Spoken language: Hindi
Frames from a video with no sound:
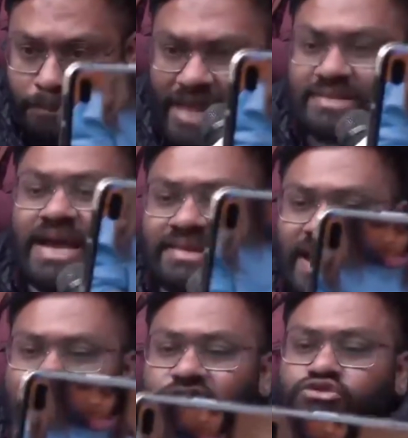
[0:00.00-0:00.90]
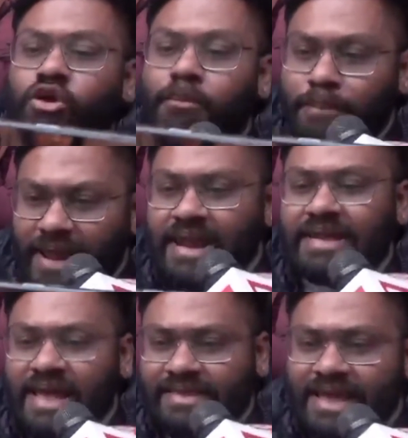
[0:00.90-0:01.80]
भेजा था जिसको हम ब्रेन
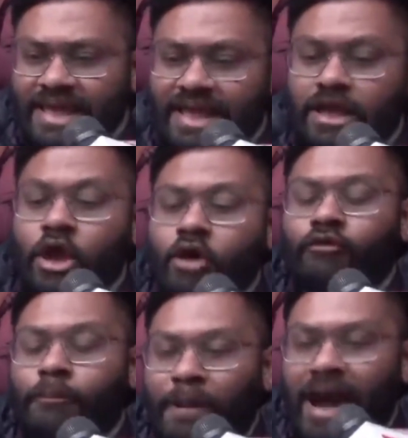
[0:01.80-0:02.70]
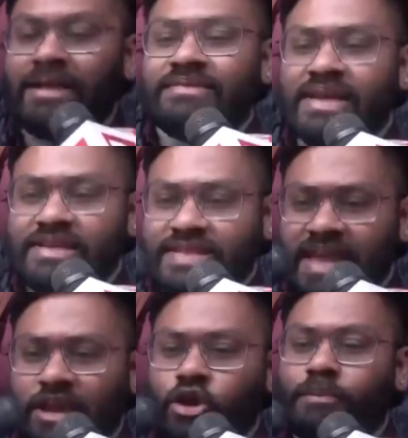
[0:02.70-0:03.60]
कहते हैं वो पांच से छह
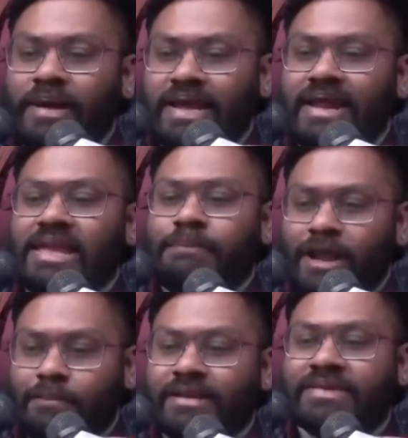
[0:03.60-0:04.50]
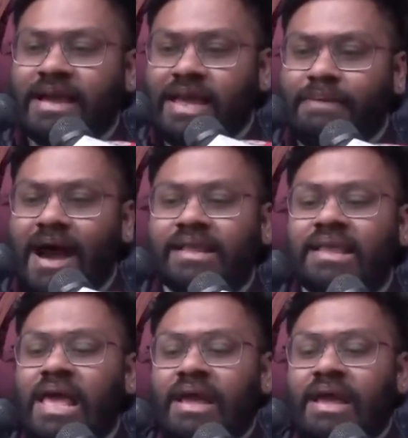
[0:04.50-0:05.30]
किलोमीटर की बर्बरता के बाद